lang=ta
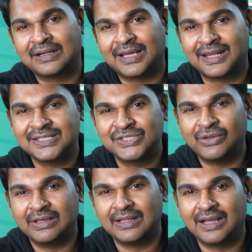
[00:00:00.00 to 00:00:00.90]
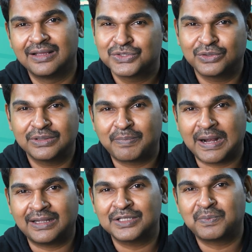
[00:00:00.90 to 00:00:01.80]
நிறைய ஜிஐ தான் ஸோ இது
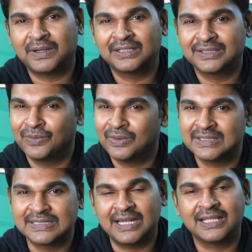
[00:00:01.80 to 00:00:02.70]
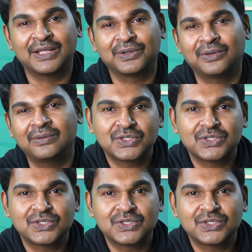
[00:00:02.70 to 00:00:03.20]
ப்ராக்டிஸ் பண்ணுறதுக்கு உங்களுக்கு ஜாலியாக தான் இருக்கும்